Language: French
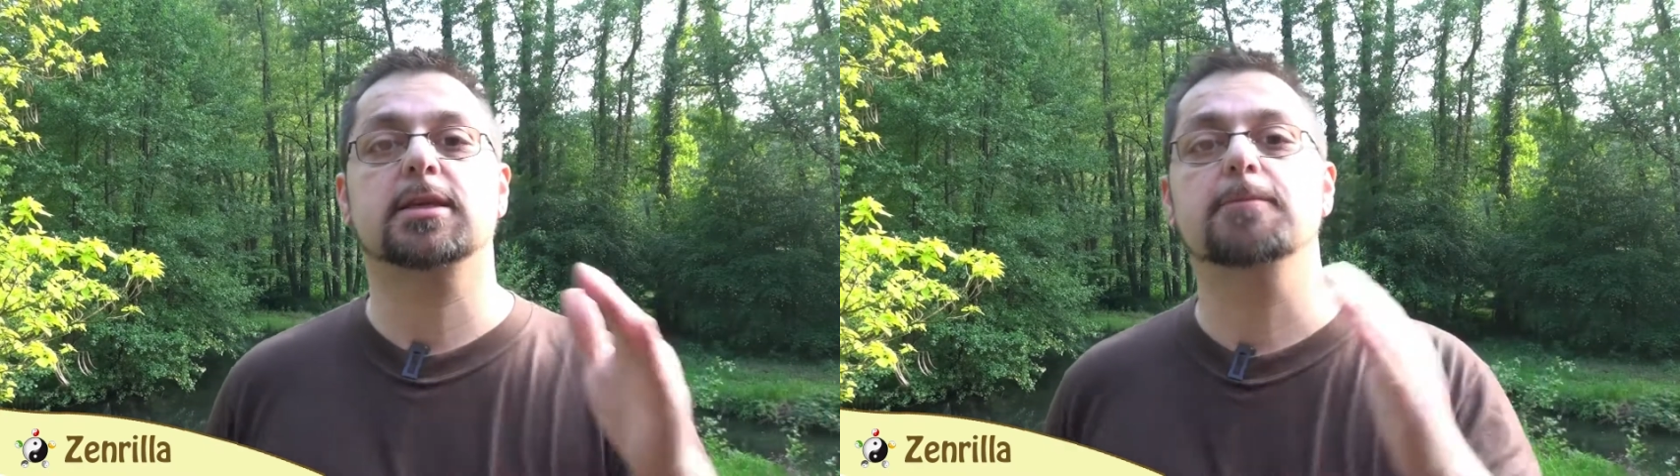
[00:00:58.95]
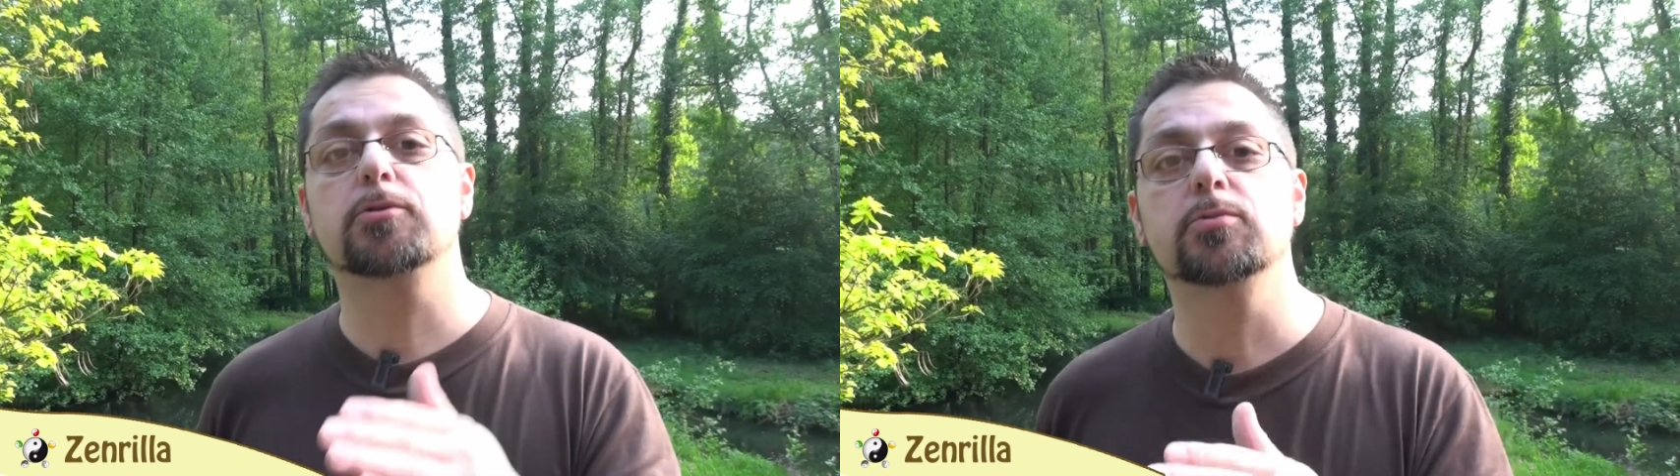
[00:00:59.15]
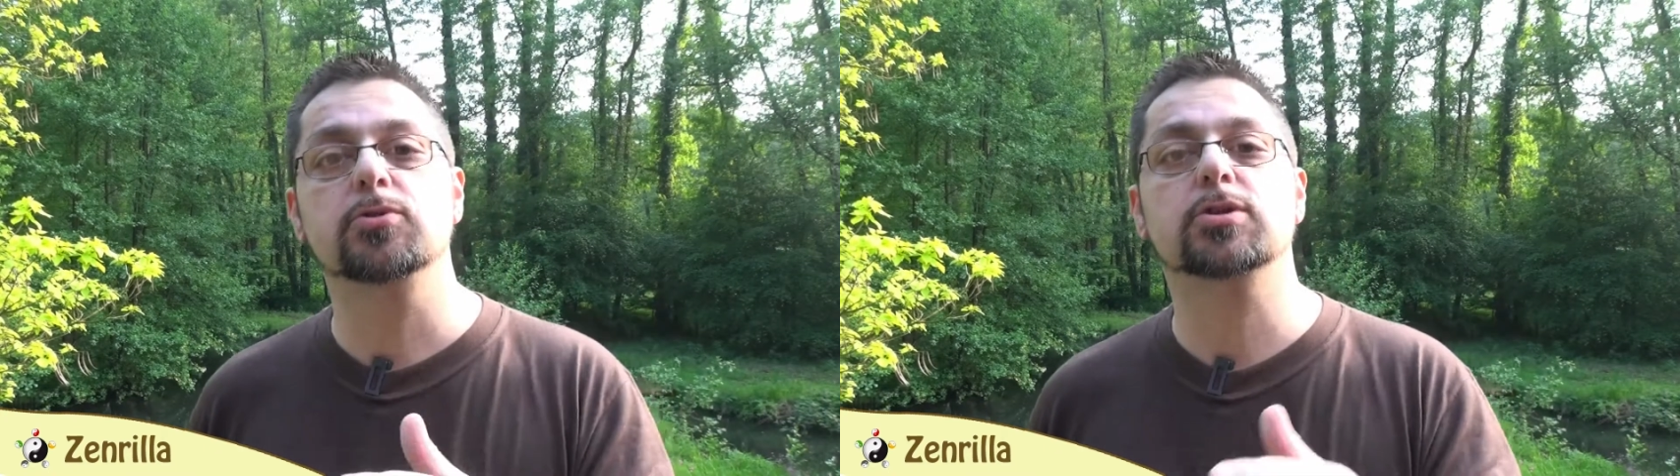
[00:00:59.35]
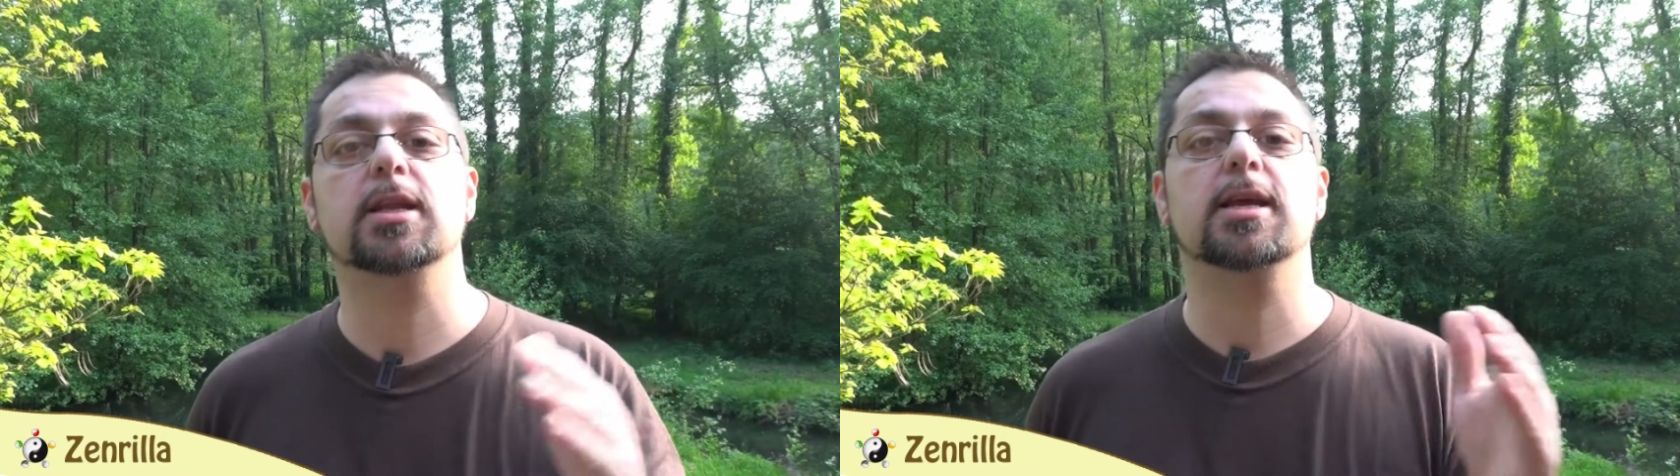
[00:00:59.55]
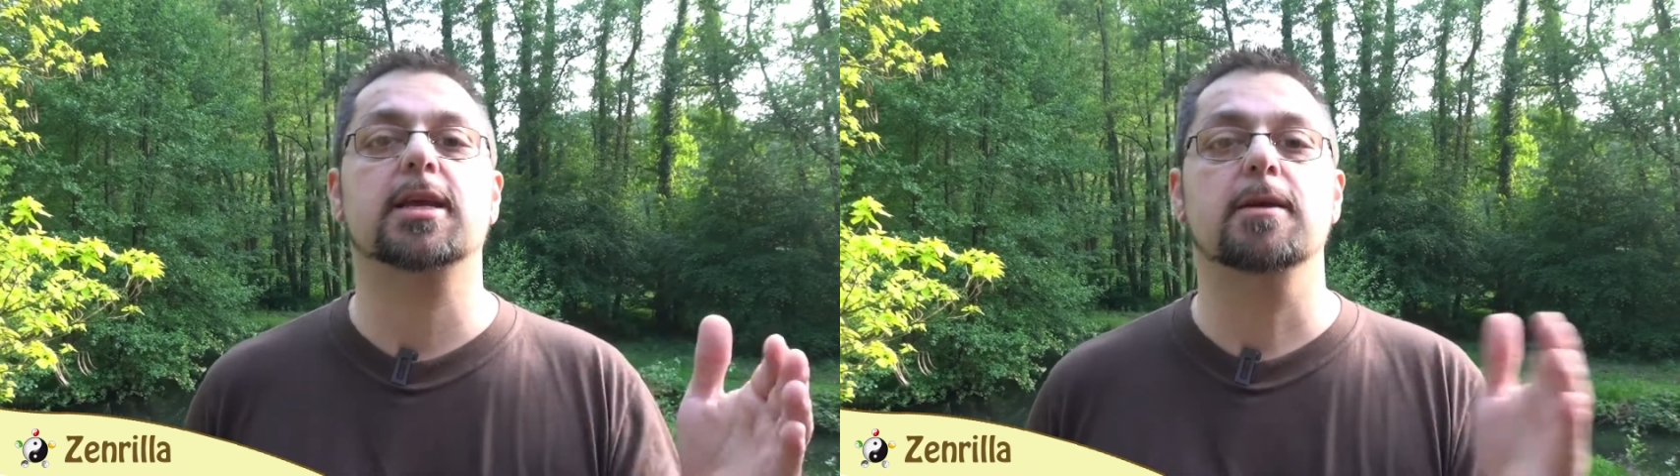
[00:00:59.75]
qui est plus
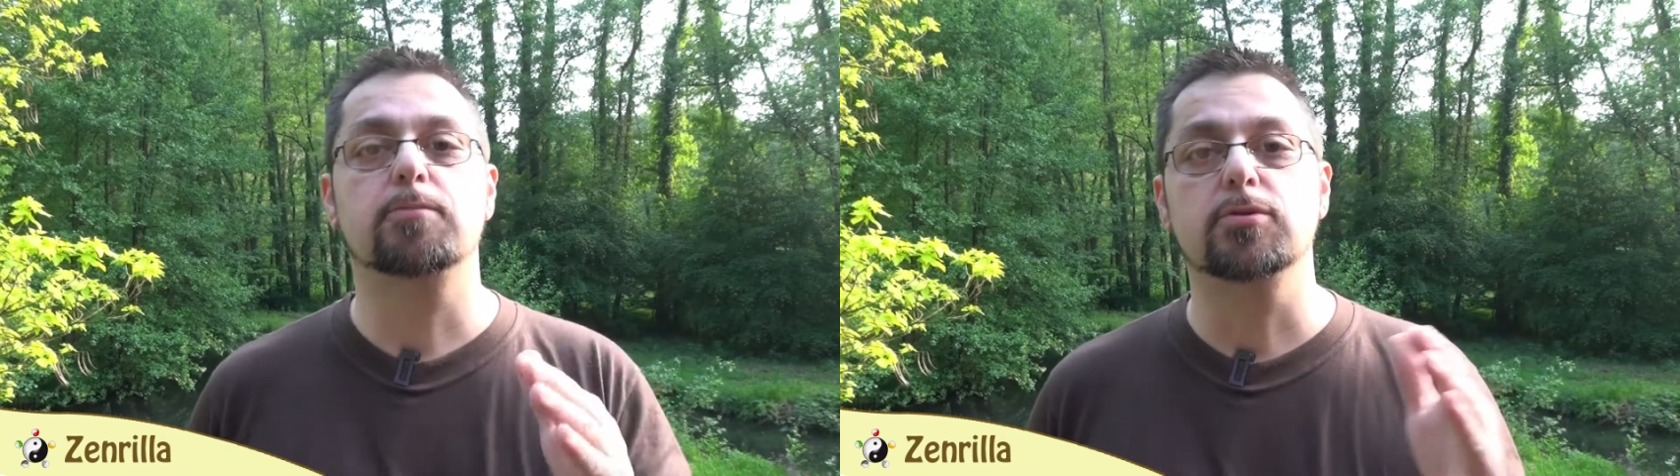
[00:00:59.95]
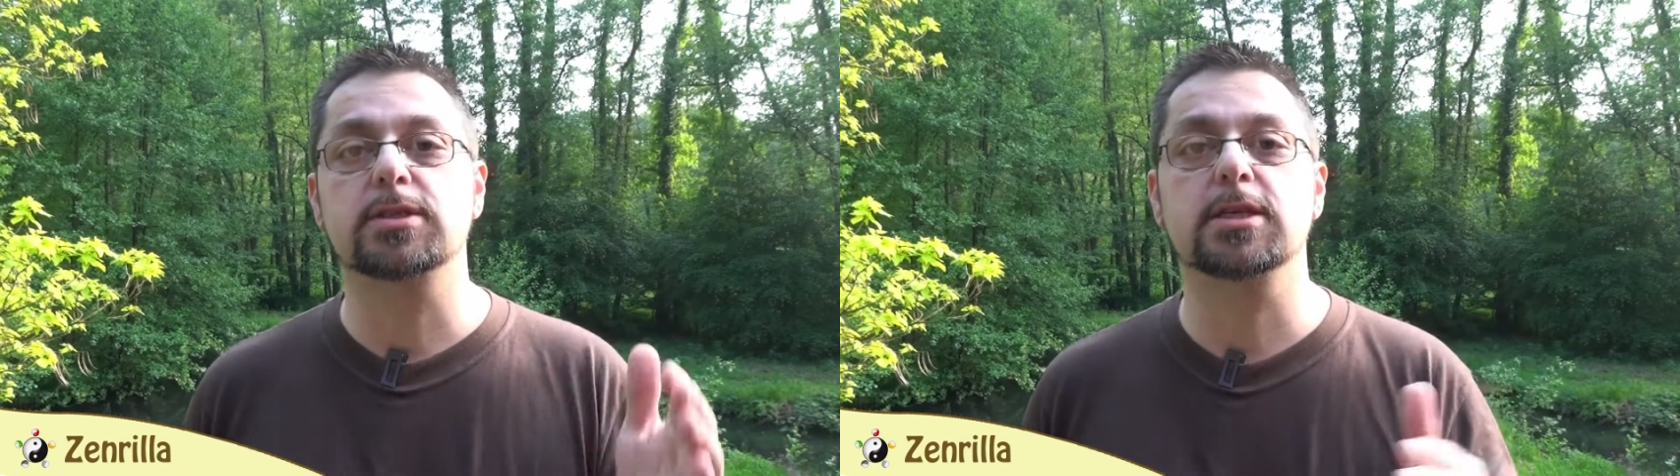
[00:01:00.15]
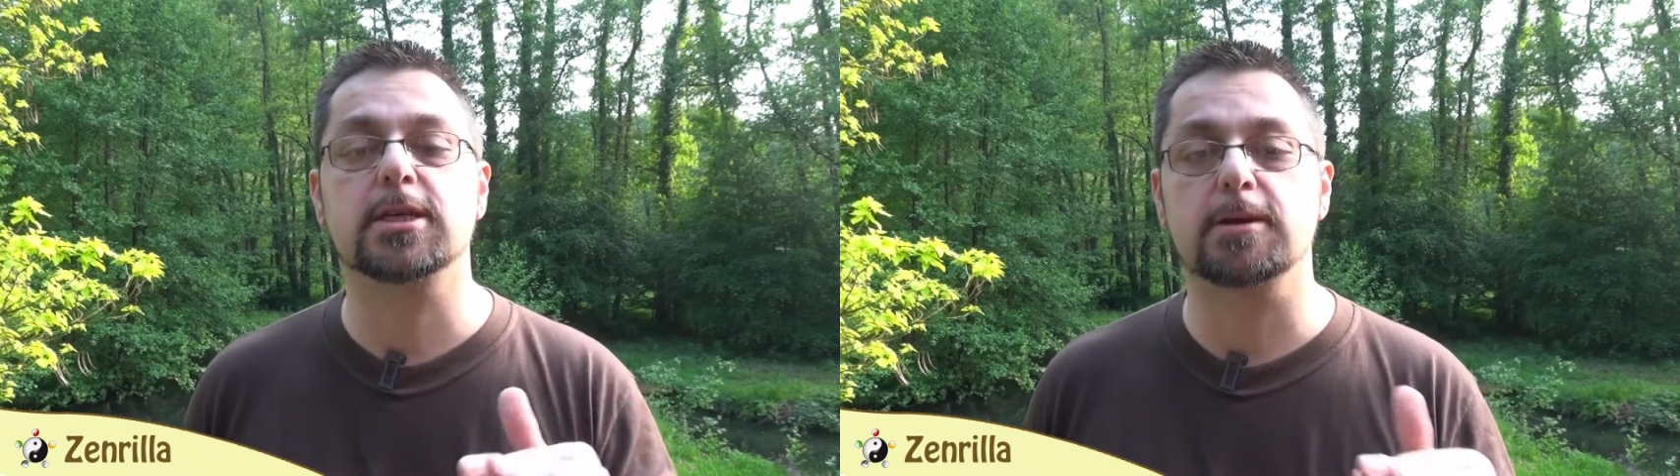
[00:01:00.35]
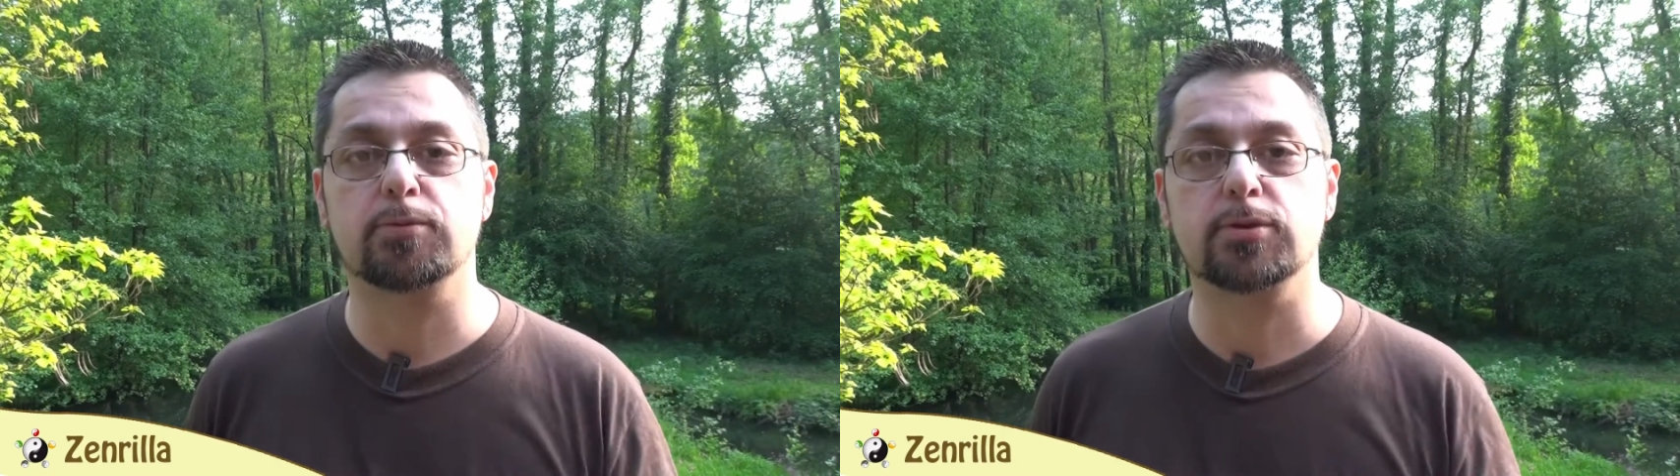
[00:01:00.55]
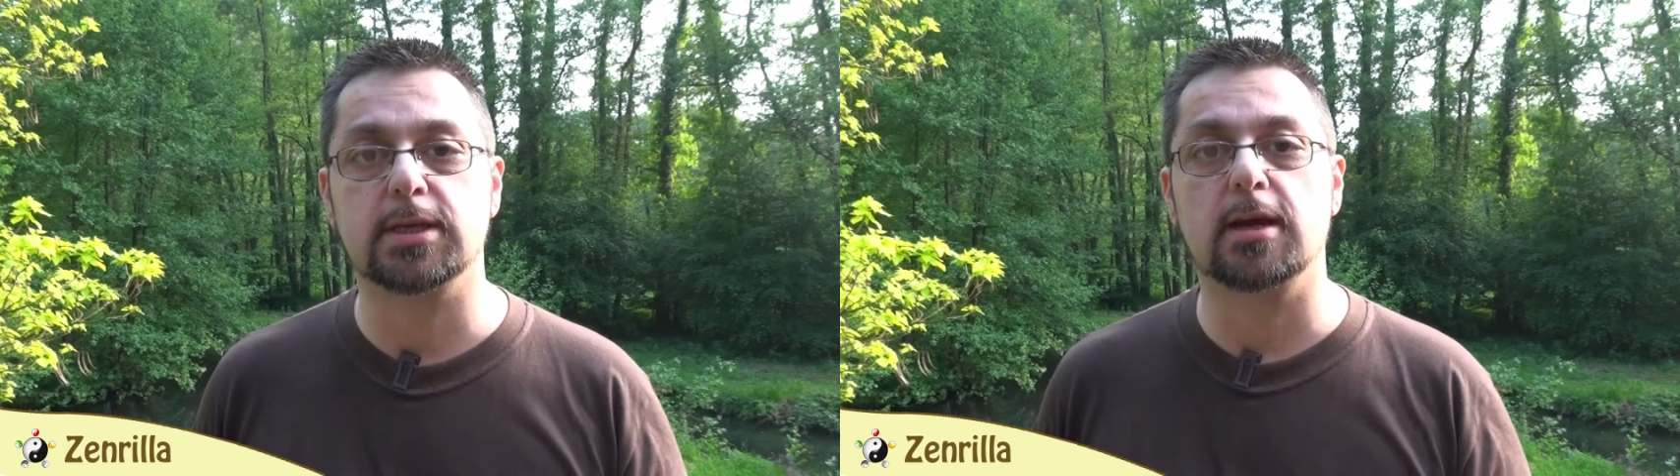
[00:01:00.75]
musclé, qui est plus ci, qui est
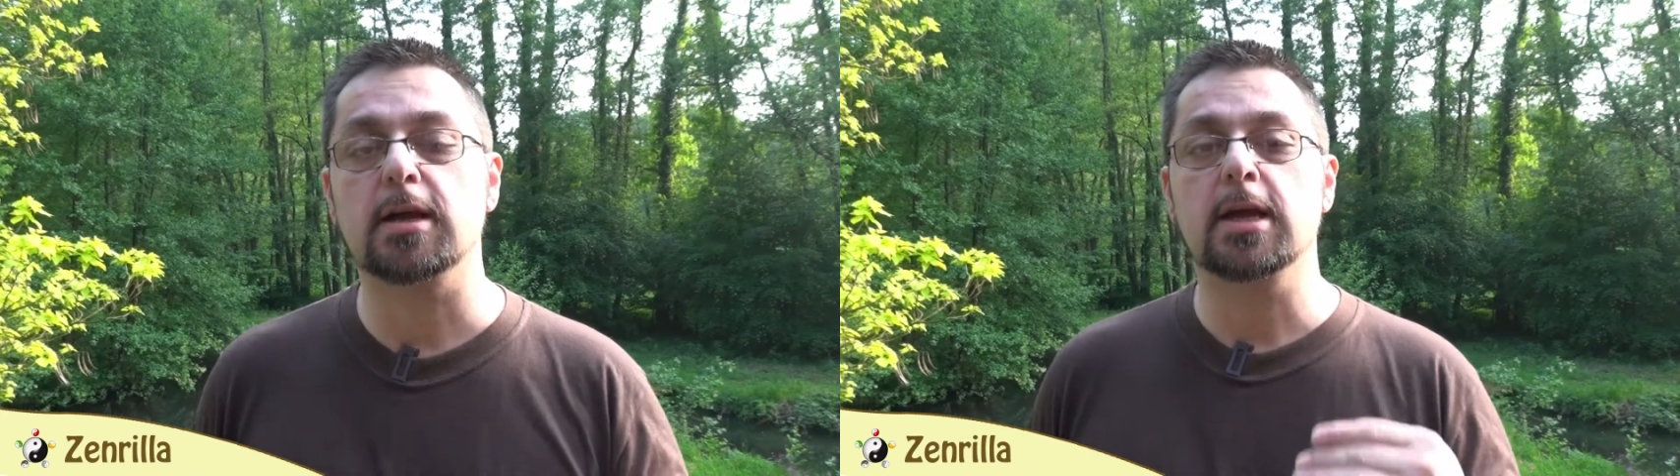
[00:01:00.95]
plus ça.